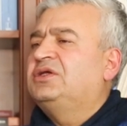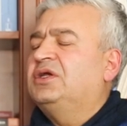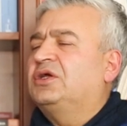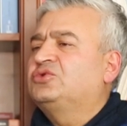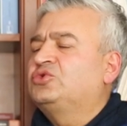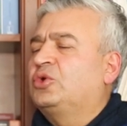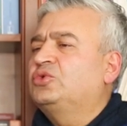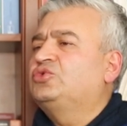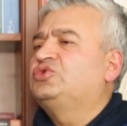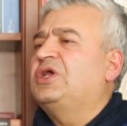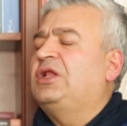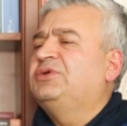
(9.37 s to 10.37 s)
ya çok
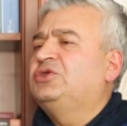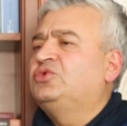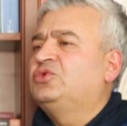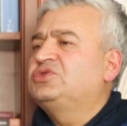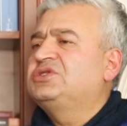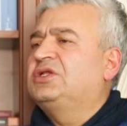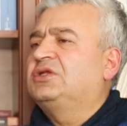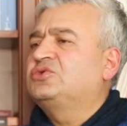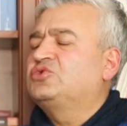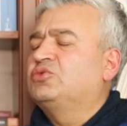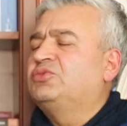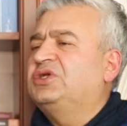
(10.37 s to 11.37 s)
güzel bir 100 yıllık
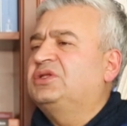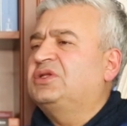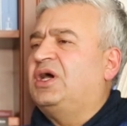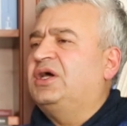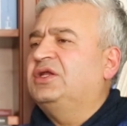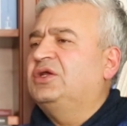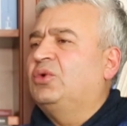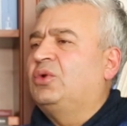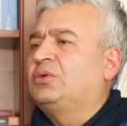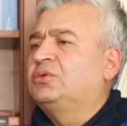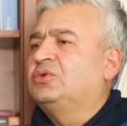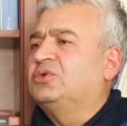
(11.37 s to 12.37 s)
Cumhuriyet tarihi
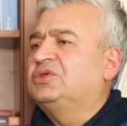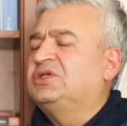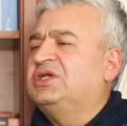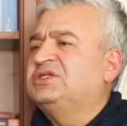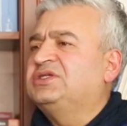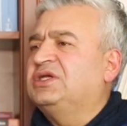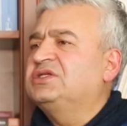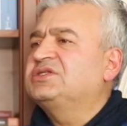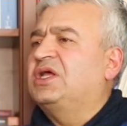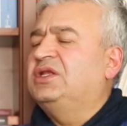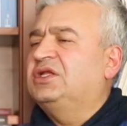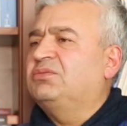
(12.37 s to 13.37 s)
oldu diyeceğini
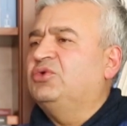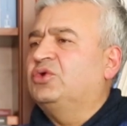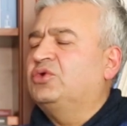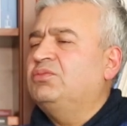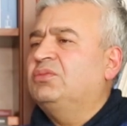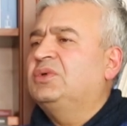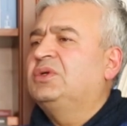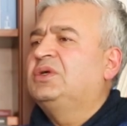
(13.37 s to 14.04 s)
zannetmiyorum.